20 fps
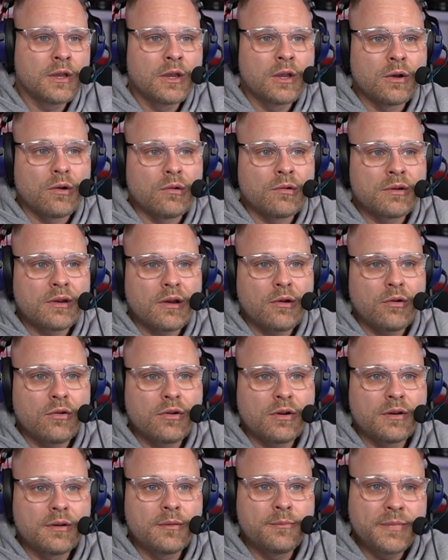und auch
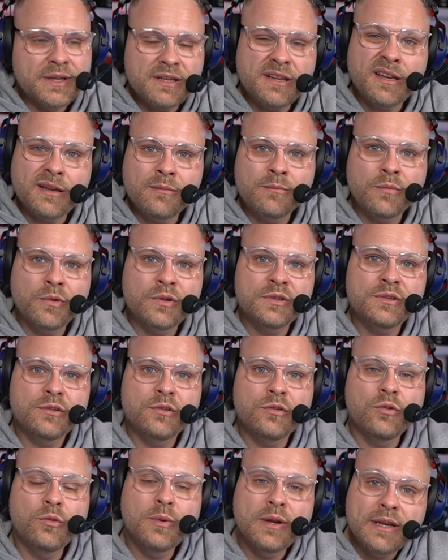äh, mitgeben möchte.
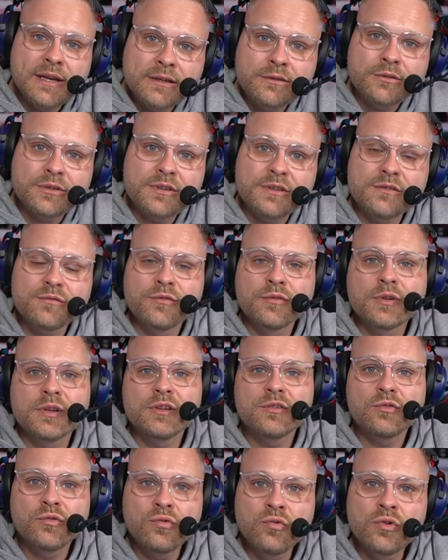Überlegt euch das
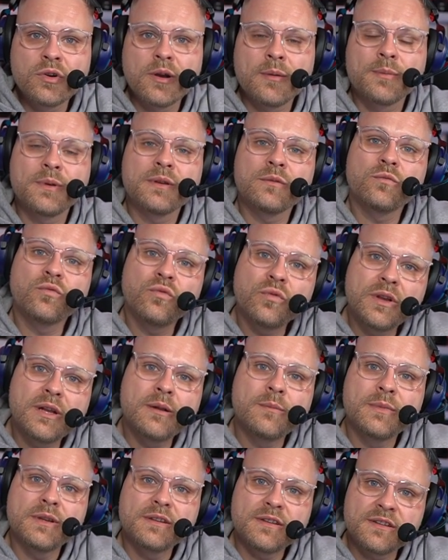wirklich gut, ob ihr ein Wheel
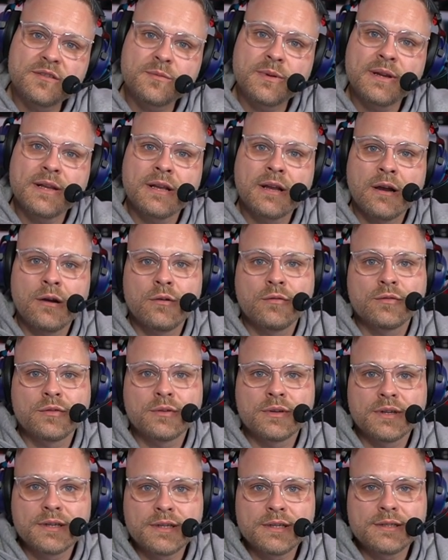mit Display kauft
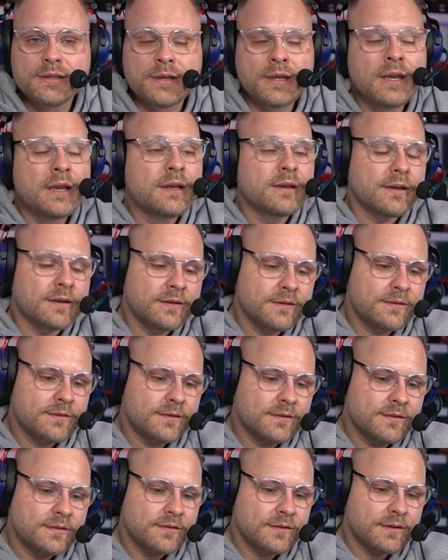oder nicht. Denn es
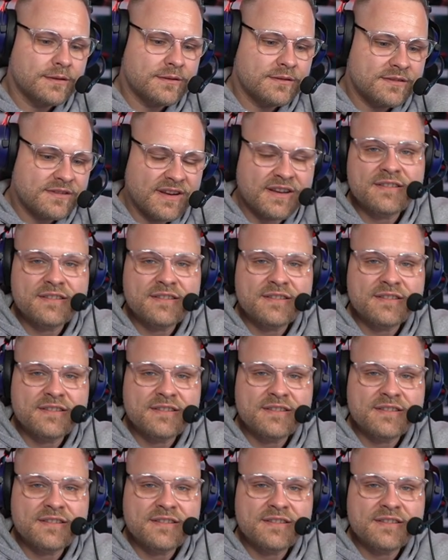ist sehr,